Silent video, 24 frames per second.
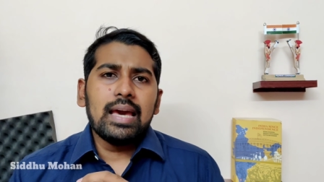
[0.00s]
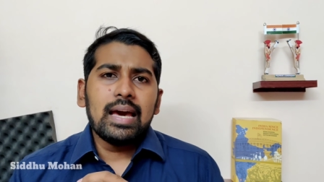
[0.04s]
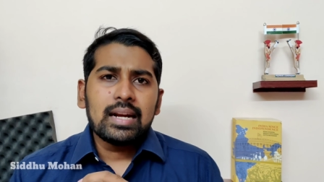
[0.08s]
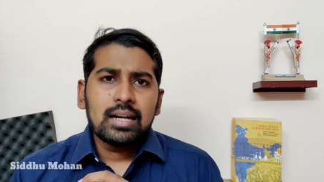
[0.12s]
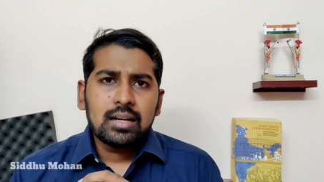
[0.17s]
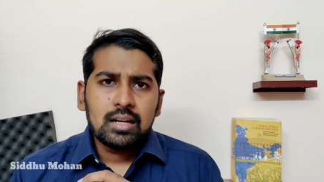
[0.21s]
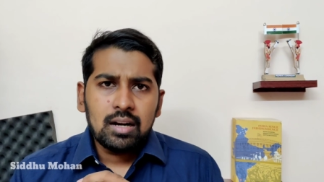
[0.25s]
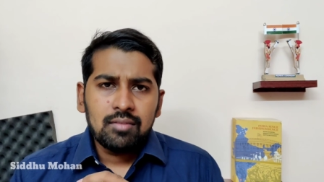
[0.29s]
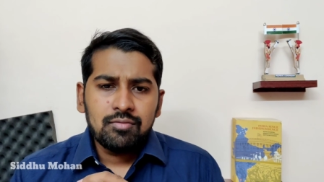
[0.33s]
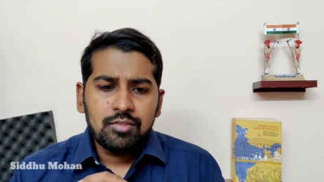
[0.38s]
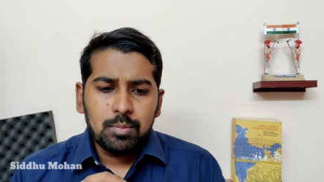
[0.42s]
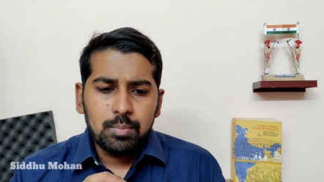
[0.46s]

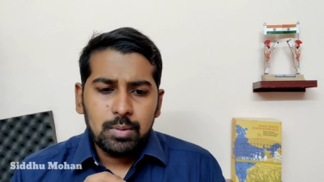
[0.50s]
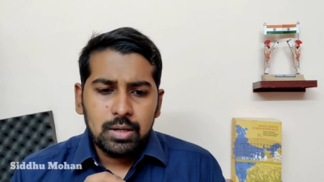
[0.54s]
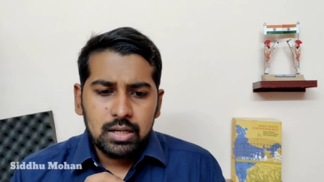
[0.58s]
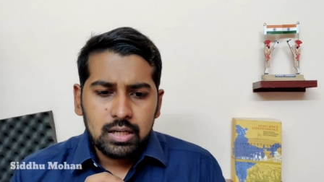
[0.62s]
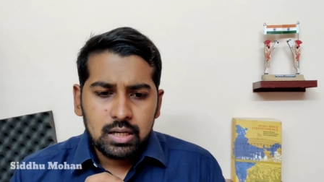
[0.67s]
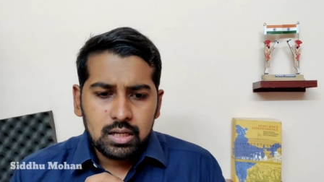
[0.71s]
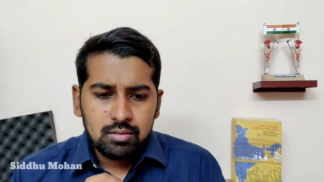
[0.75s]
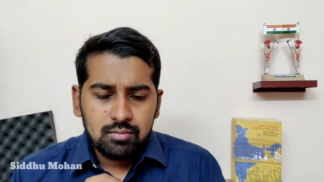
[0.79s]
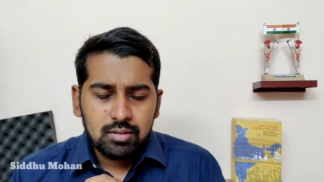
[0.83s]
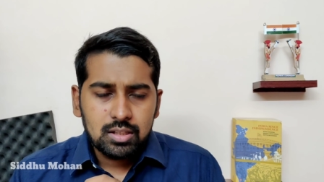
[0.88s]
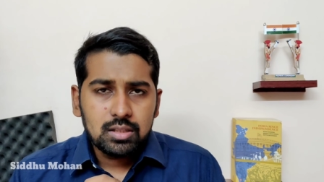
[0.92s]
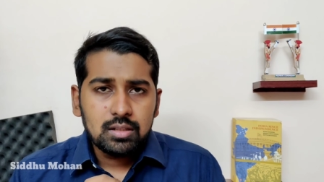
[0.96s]
ஏர்கிராஃப்ட்
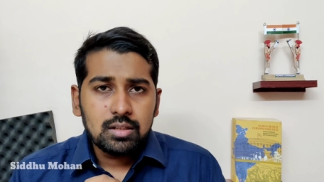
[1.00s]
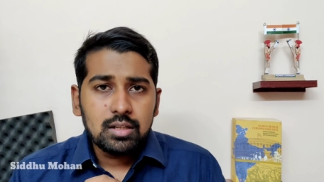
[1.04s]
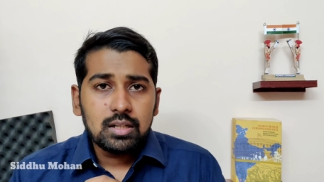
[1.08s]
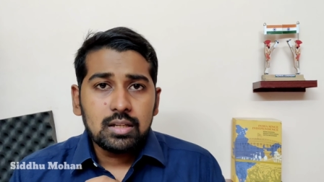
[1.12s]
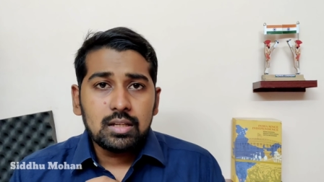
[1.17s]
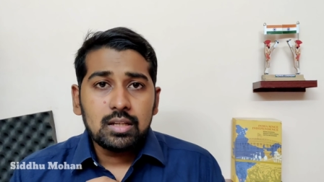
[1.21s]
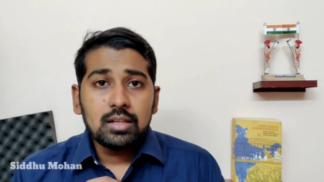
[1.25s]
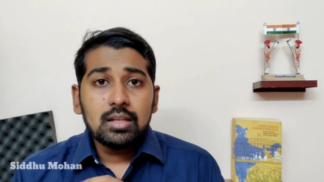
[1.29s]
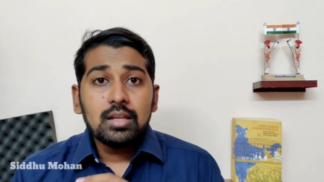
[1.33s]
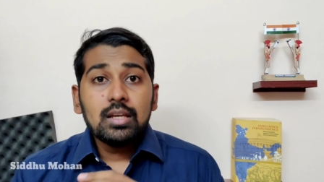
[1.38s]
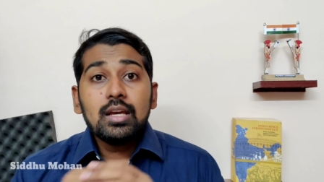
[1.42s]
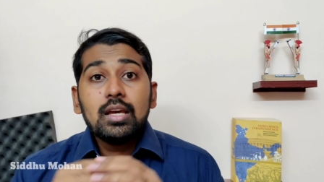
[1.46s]
அப்படின்றது வந்துட்டு
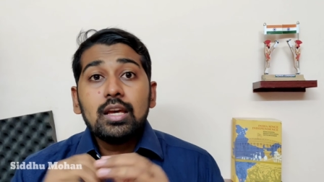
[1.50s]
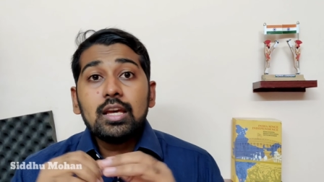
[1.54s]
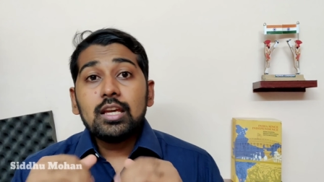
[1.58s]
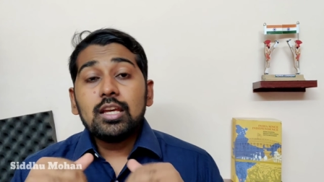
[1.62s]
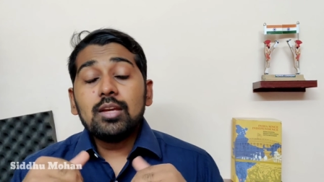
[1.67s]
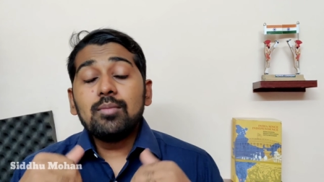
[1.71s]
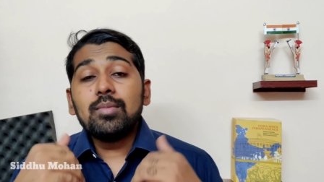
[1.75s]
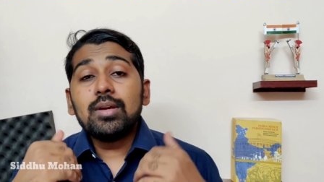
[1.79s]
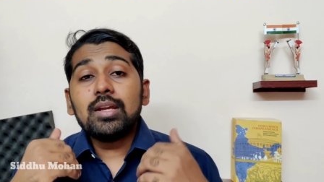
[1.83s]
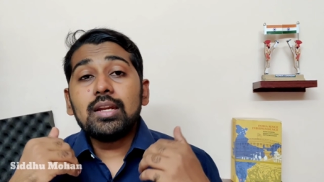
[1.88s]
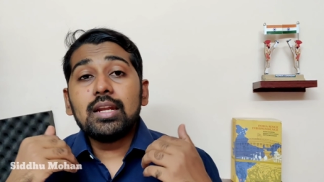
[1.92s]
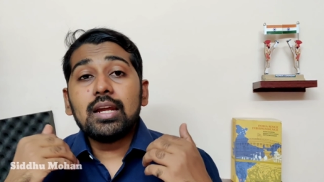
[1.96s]
இருக்கு
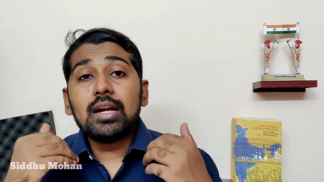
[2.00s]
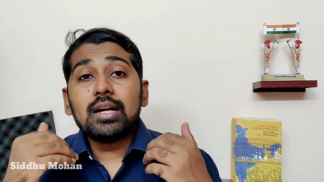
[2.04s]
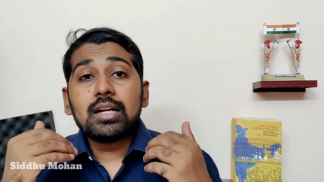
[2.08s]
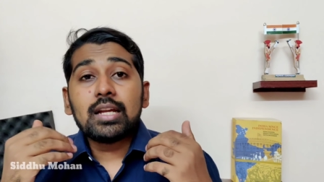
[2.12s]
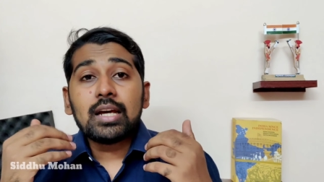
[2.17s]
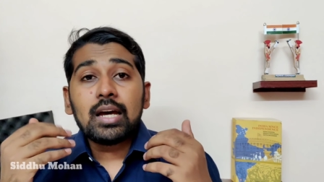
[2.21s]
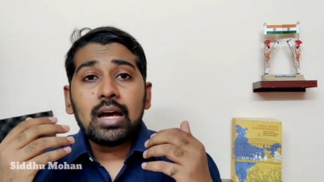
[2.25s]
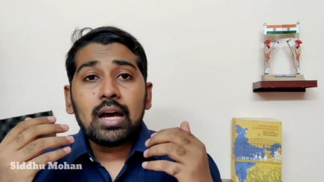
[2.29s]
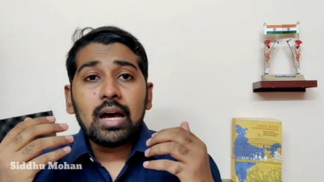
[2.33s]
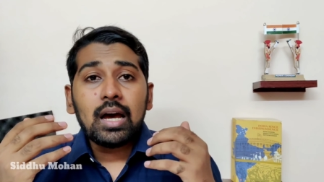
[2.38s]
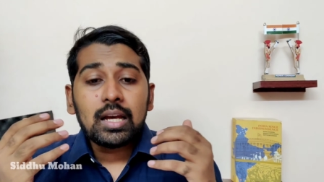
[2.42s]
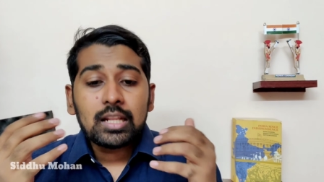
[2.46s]

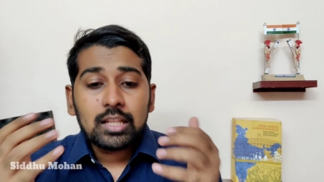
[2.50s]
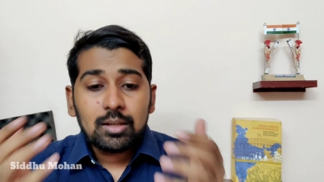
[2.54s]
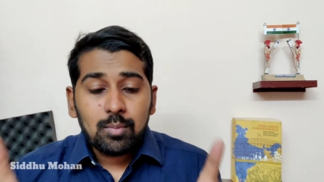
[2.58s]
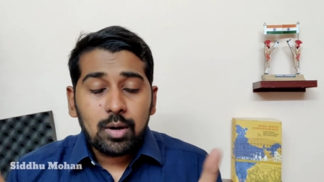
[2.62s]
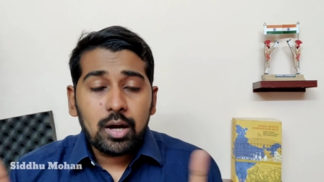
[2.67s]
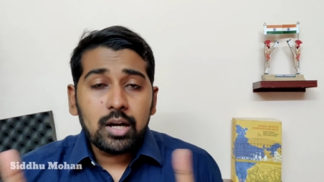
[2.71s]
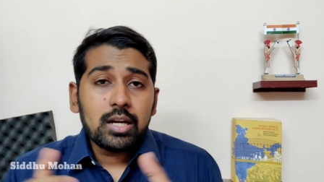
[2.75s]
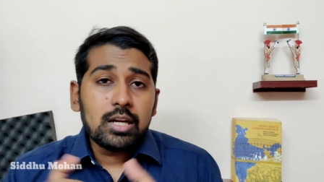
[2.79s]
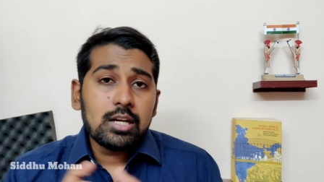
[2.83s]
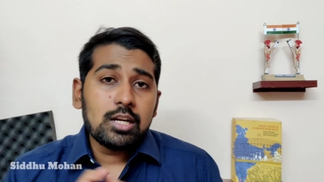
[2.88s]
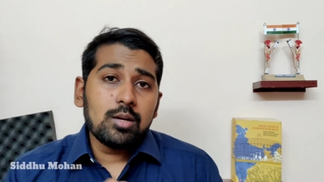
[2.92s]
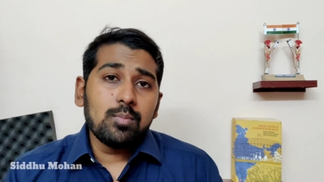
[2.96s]
இமீடியட்டா அதை
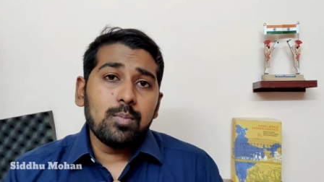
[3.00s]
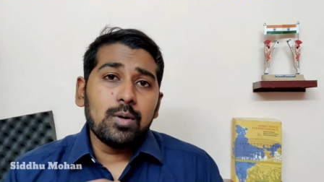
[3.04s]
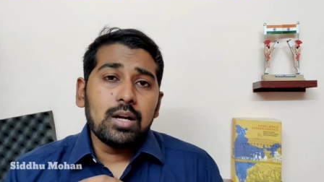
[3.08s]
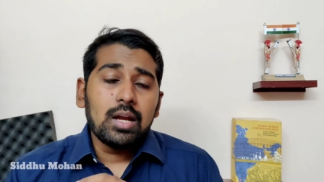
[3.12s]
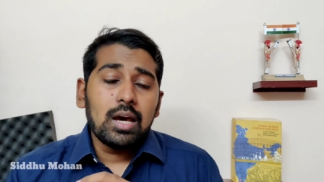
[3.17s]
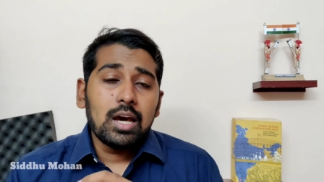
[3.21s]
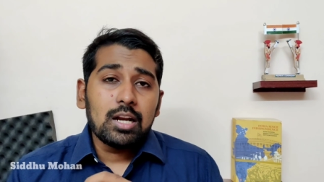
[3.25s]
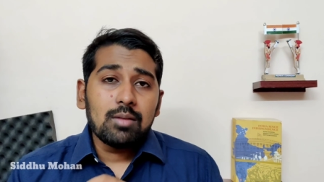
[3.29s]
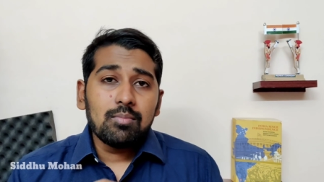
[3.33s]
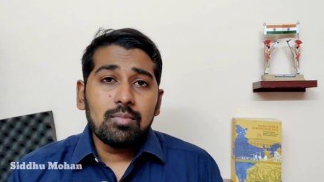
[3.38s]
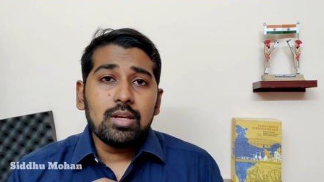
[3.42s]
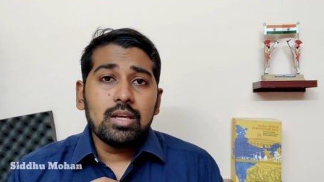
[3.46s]
மானிட்டர் பண்ண
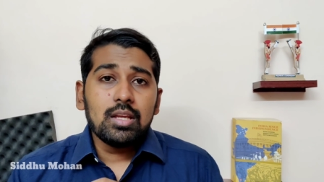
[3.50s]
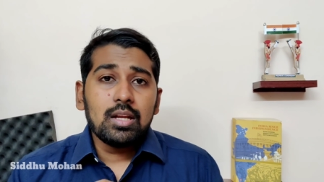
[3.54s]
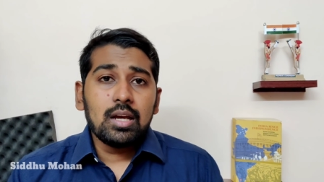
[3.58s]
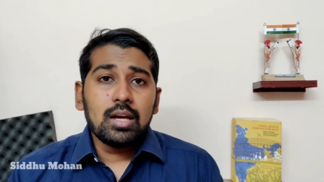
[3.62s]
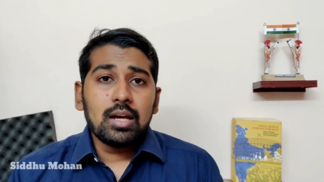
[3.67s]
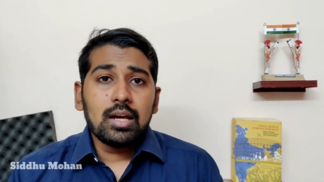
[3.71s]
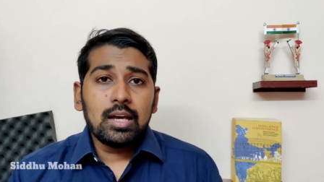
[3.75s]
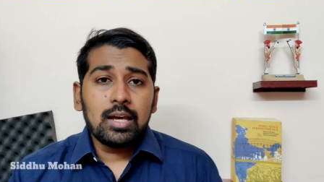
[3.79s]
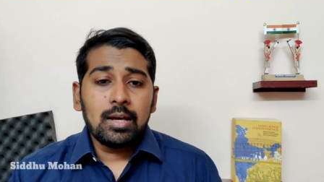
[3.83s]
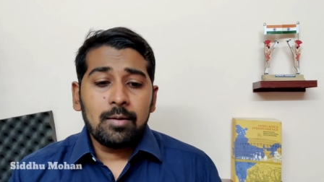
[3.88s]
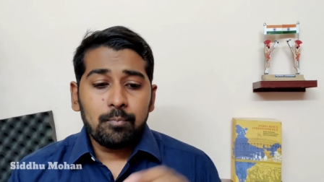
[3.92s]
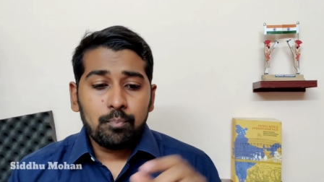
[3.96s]

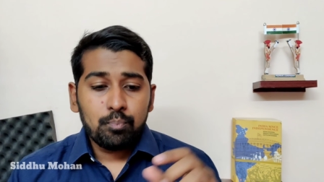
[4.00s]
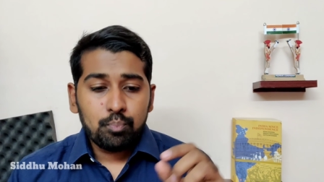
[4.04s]
ஆரம்பிக்கிறாங்க